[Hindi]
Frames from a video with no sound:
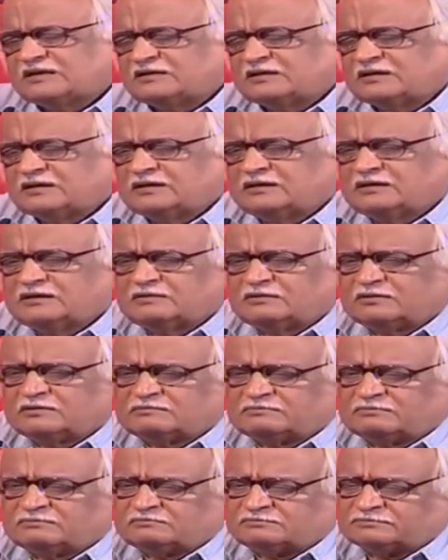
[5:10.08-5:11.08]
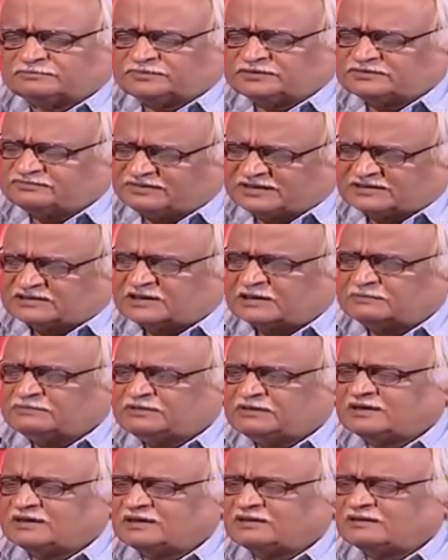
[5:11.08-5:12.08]
चाहते और ये फैसला
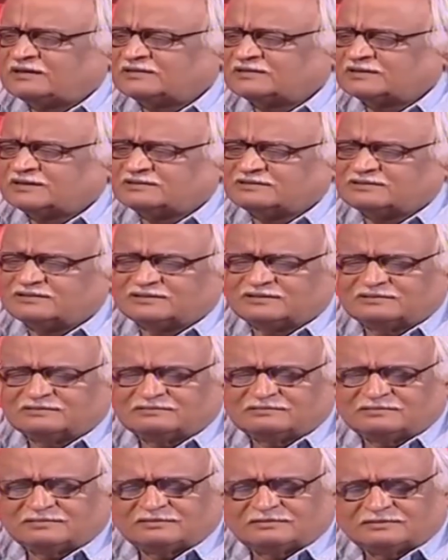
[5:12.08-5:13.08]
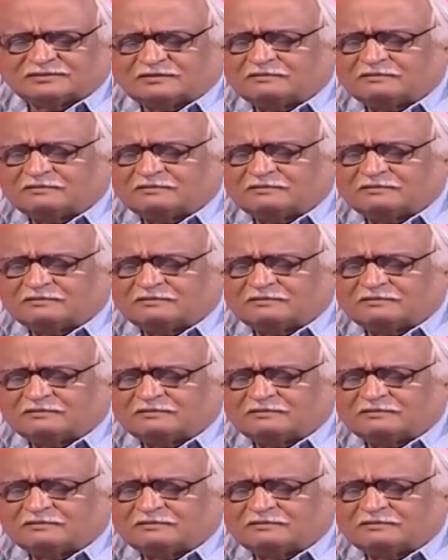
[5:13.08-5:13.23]
भी नहीं करना चाहते अरे